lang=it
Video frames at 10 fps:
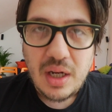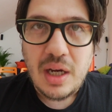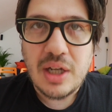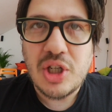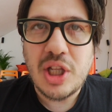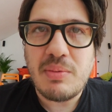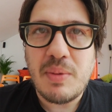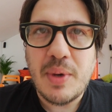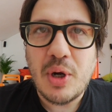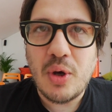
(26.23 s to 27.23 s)
Lasciatemi
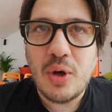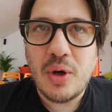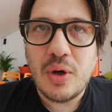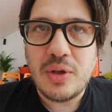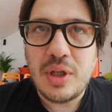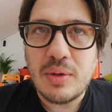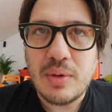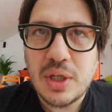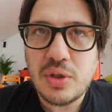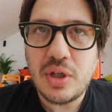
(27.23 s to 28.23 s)
però dire
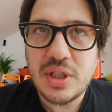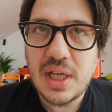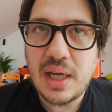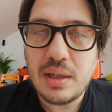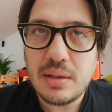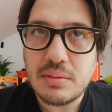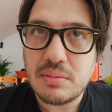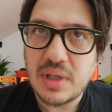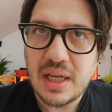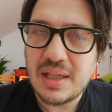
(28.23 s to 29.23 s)
una cosa,
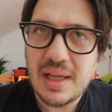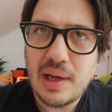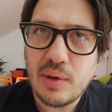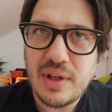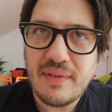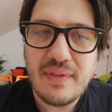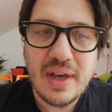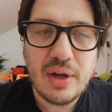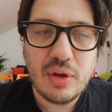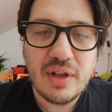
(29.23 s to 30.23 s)
che ritengo
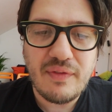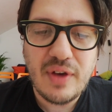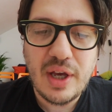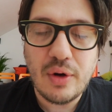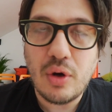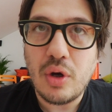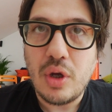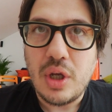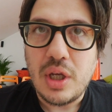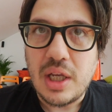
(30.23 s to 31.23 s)
davvero,
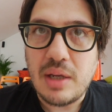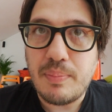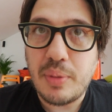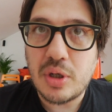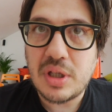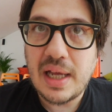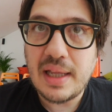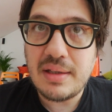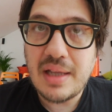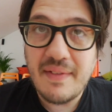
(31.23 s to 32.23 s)
davvero
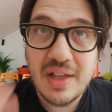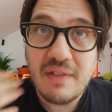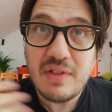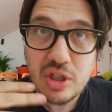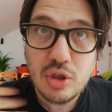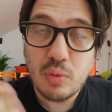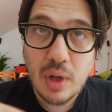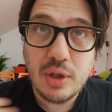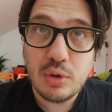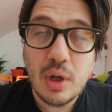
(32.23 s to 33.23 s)
importante. Avete visto
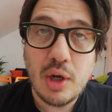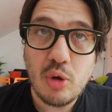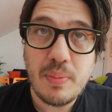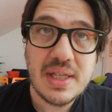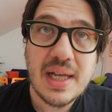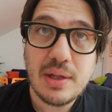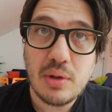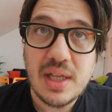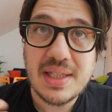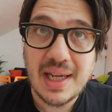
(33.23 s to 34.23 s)
quanto hanno
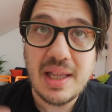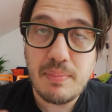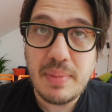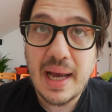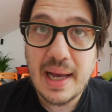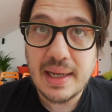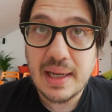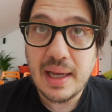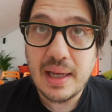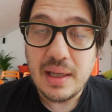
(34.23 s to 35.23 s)
pesato le schede
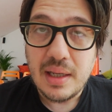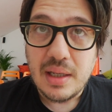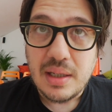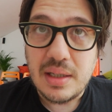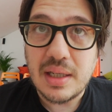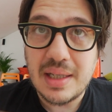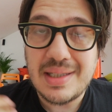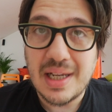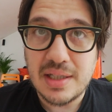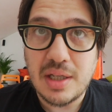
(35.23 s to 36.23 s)
bianche di chi
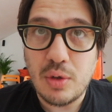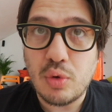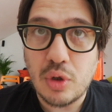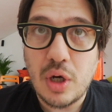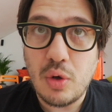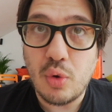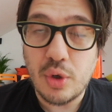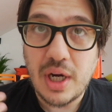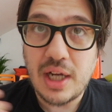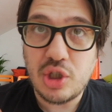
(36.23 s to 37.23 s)
si è astenuto
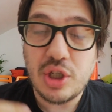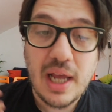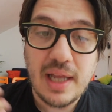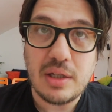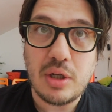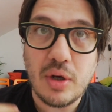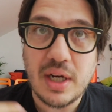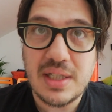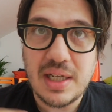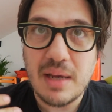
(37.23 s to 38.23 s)
nell'urna? Accidenti,
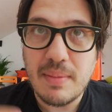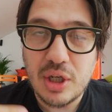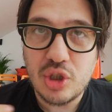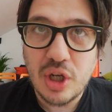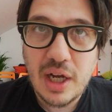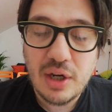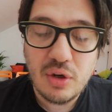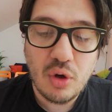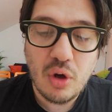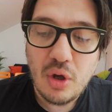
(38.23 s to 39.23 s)
ora sì che
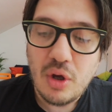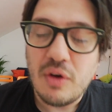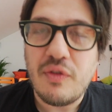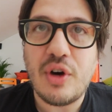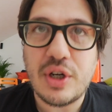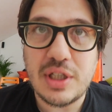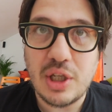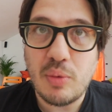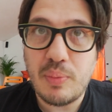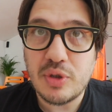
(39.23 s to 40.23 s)
emergeranno forze
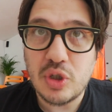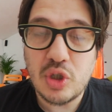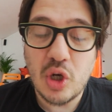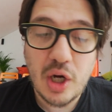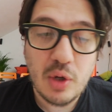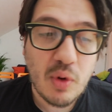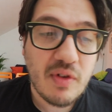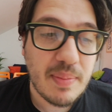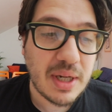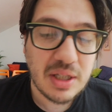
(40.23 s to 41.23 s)
d'opposizione e
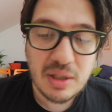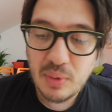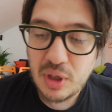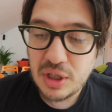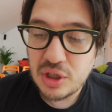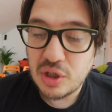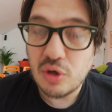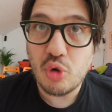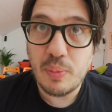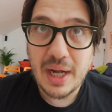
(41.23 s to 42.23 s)
nuovi partiti politici che
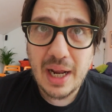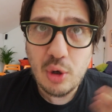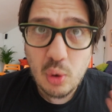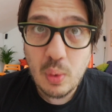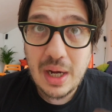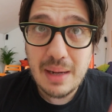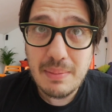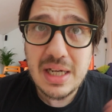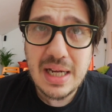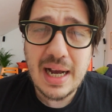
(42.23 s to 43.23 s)
occuperanno quelle
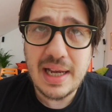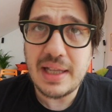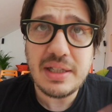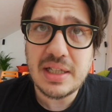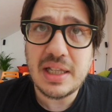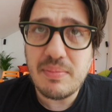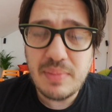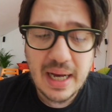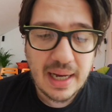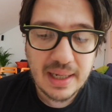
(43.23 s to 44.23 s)
migliaia di schede
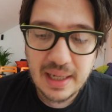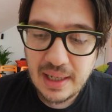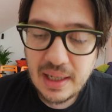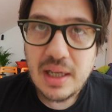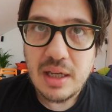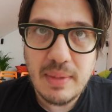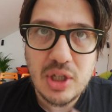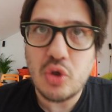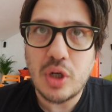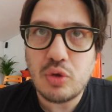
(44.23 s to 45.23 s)
bianche.
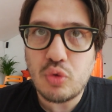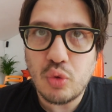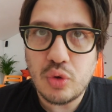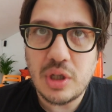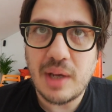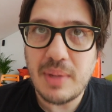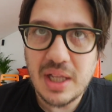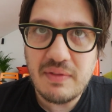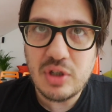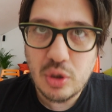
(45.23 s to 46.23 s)
Immagino che tutti
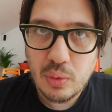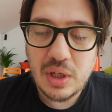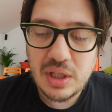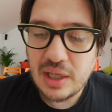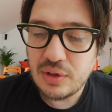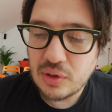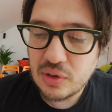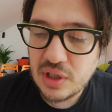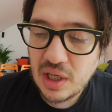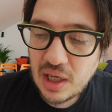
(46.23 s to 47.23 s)
abbiate visto quel dato
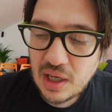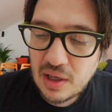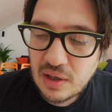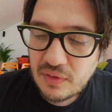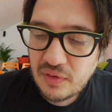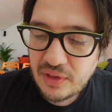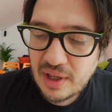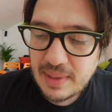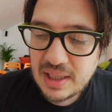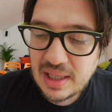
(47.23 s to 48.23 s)
così
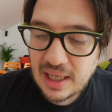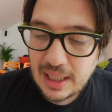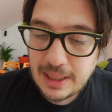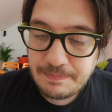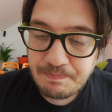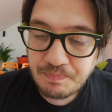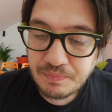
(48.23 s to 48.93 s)
fondamentale.